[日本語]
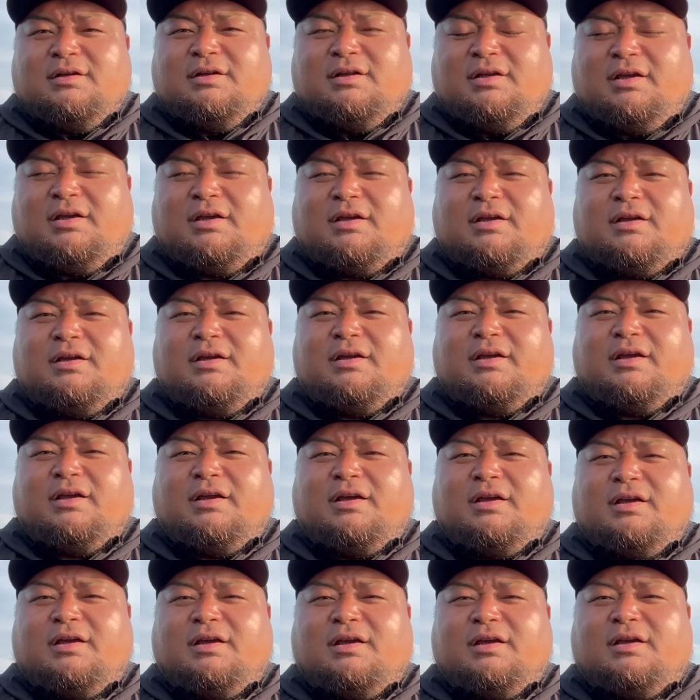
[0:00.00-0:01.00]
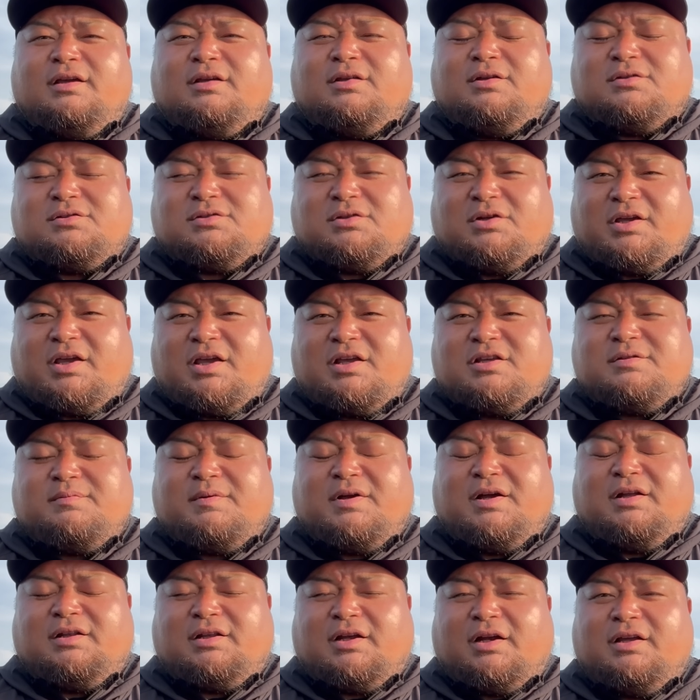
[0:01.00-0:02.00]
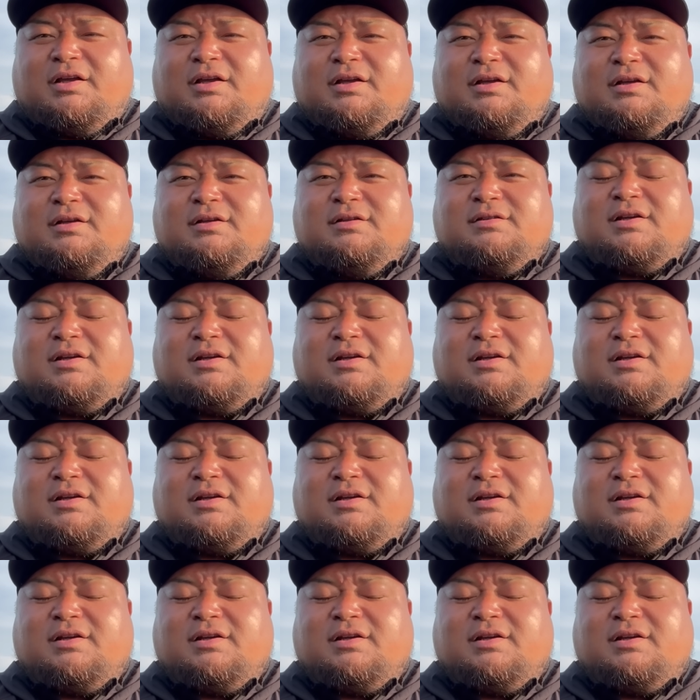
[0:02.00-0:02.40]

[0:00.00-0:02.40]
に、一つの掲示板あたり、